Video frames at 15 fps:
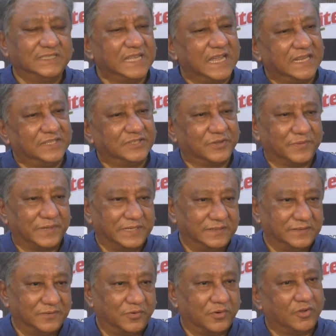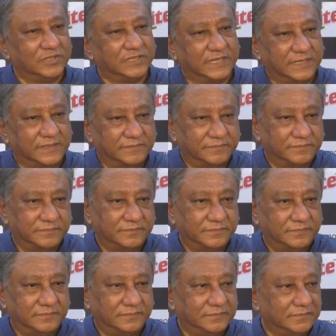জানে সবাই ওরাও জানে
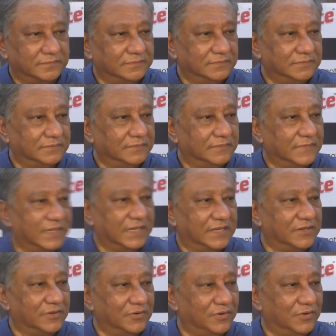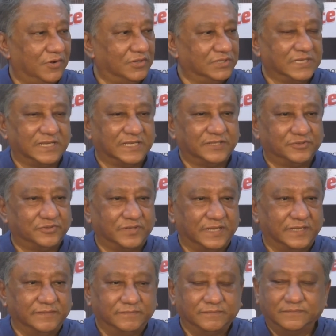আচ্ছা। এটা কেউ অজানা কিছু নাই